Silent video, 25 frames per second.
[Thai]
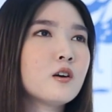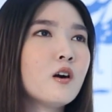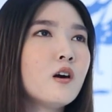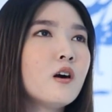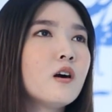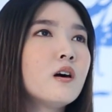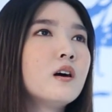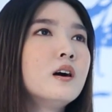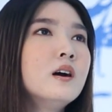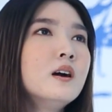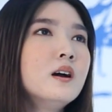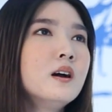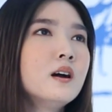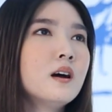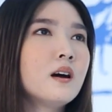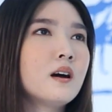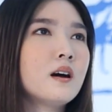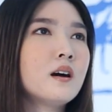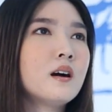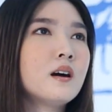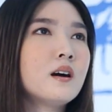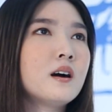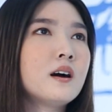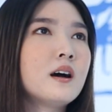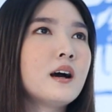ก็
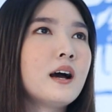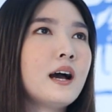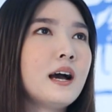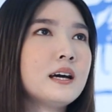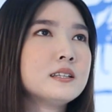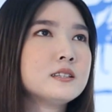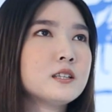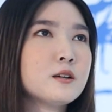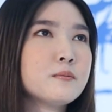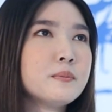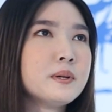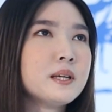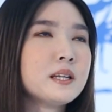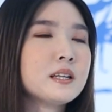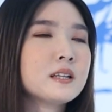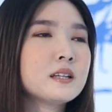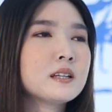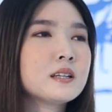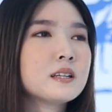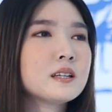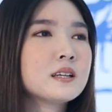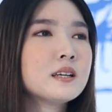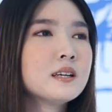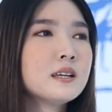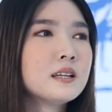อาจจะเป็น
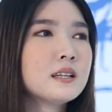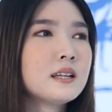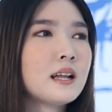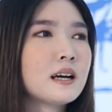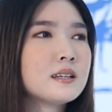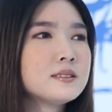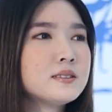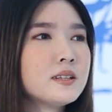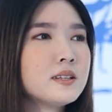ลั